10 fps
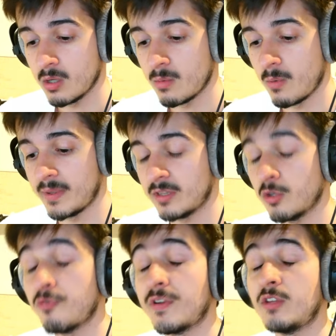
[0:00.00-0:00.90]

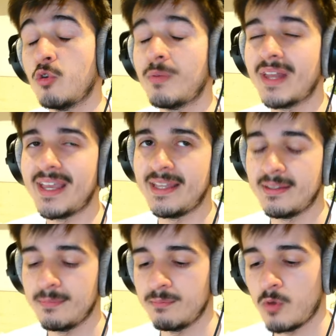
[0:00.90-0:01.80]
Momento free to play.
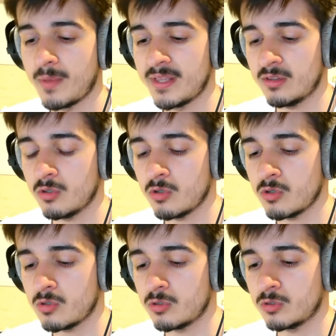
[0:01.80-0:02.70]

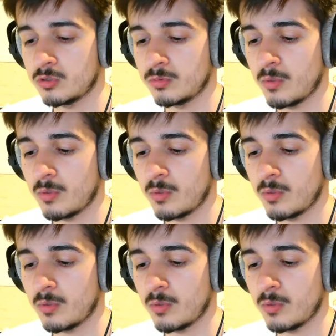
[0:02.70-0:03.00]
Momento...